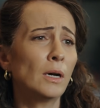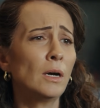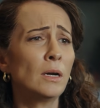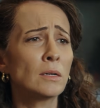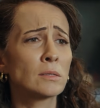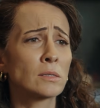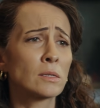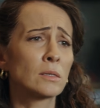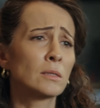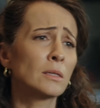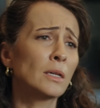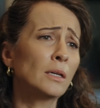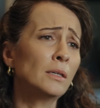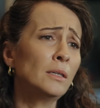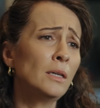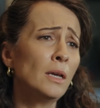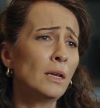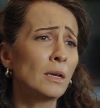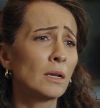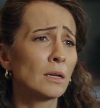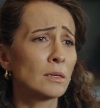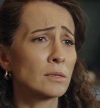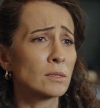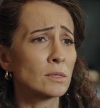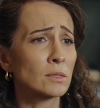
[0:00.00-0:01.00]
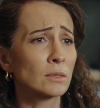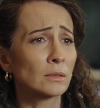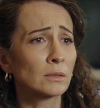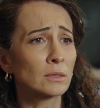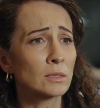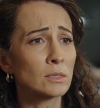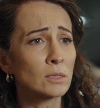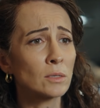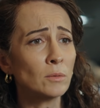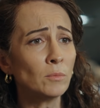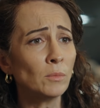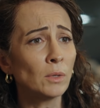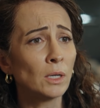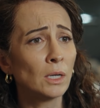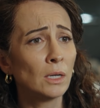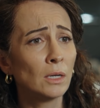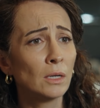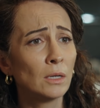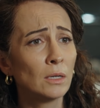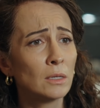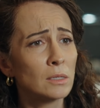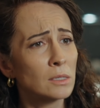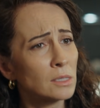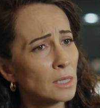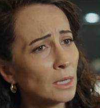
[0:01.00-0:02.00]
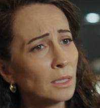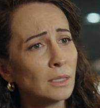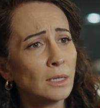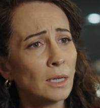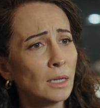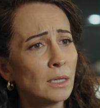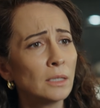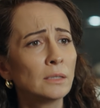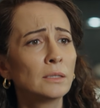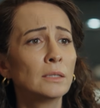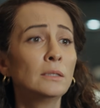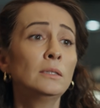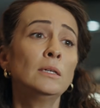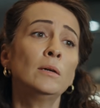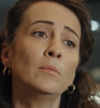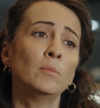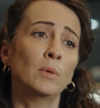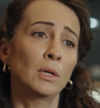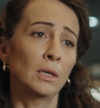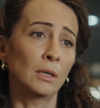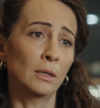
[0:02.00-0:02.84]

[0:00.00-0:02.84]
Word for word: Ağzından yel alsın kızım. Sen gene de deme